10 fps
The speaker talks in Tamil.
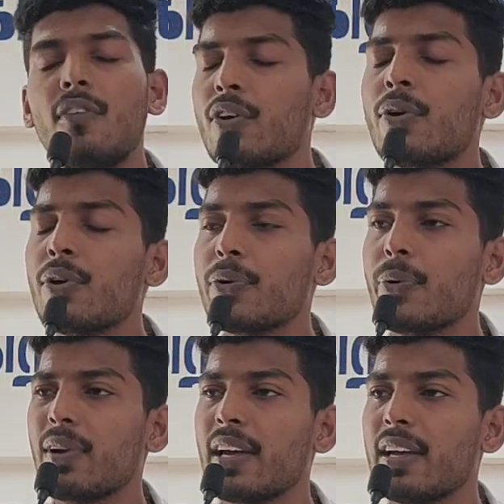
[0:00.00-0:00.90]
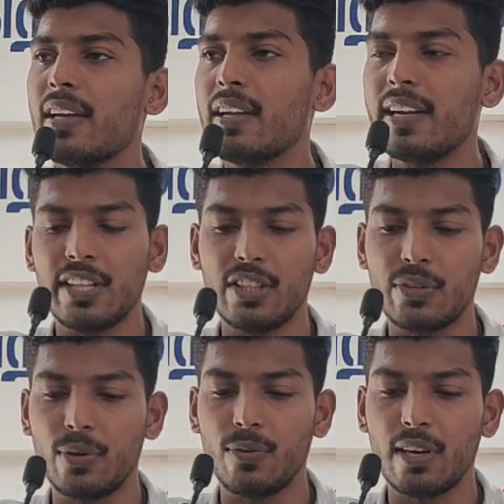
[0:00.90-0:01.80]
அவரோடு கூட
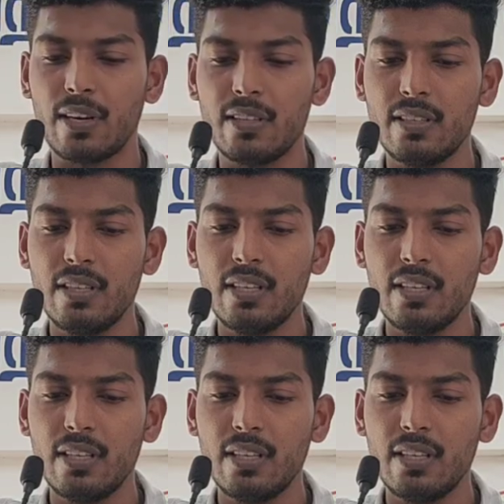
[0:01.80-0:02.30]
இணைத்துக் கொள்வார்